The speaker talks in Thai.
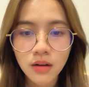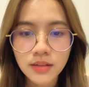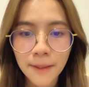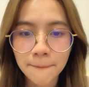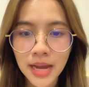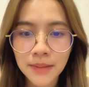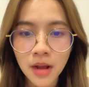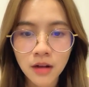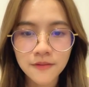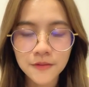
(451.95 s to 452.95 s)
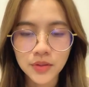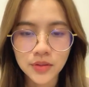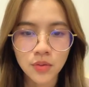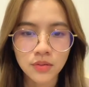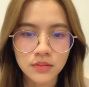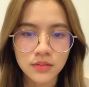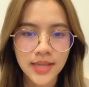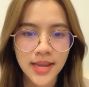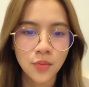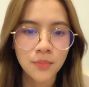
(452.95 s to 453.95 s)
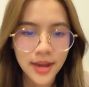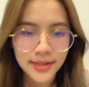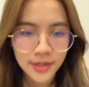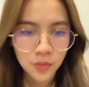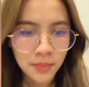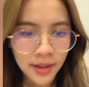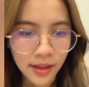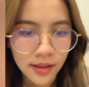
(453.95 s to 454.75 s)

กลับบ้านมาก็ฝนตก เทลงมาเทลงมา